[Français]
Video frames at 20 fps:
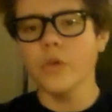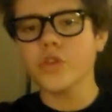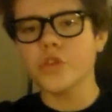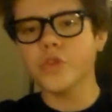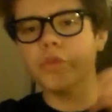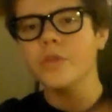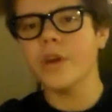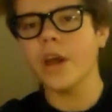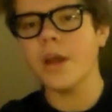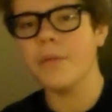
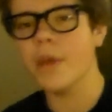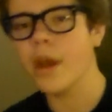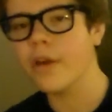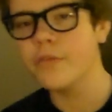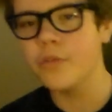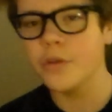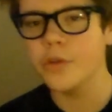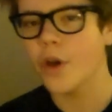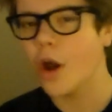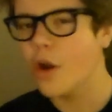Bonjour et
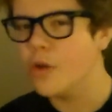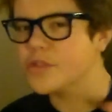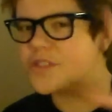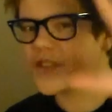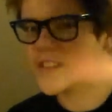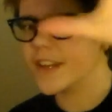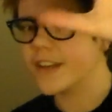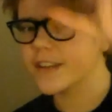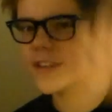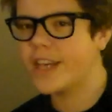bienvenue dans le
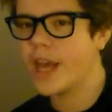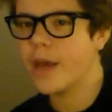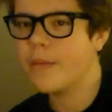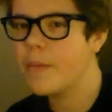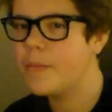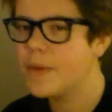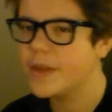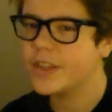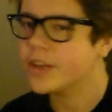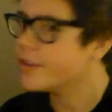cinquième
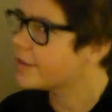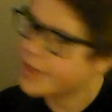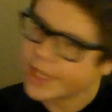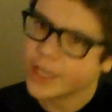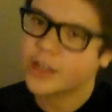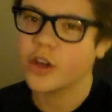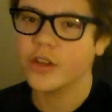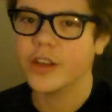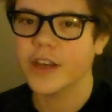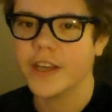épisode
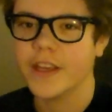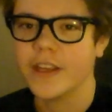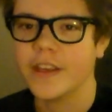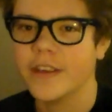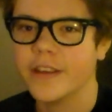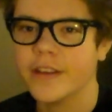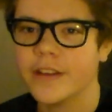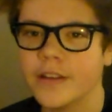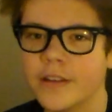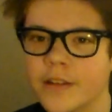des
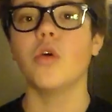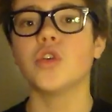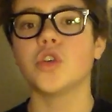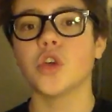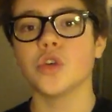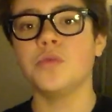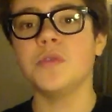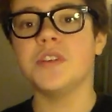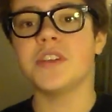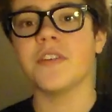conneries
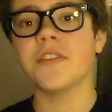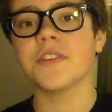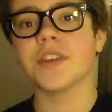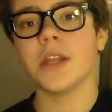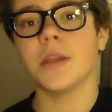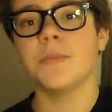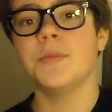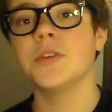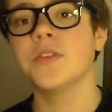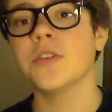Aujourd'hui, ça va
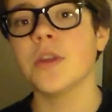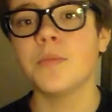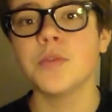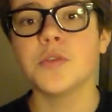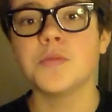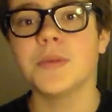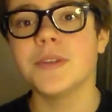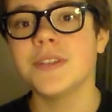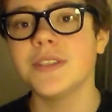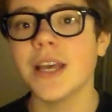être un épisode un
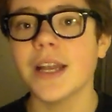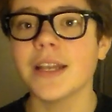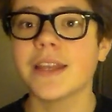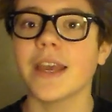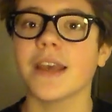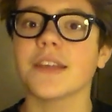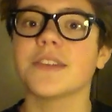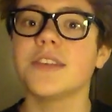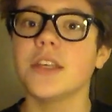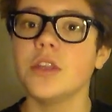peu spécial
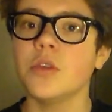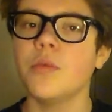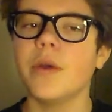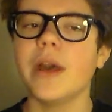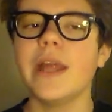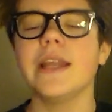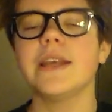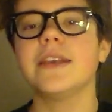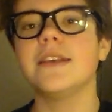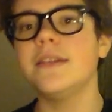car c'est
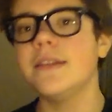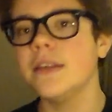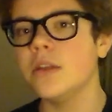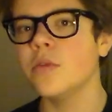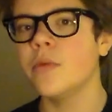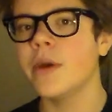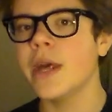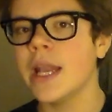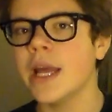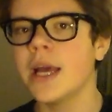Noël et qui dit
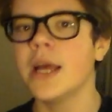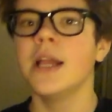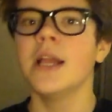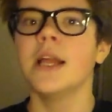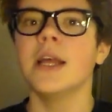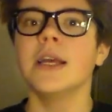Noël,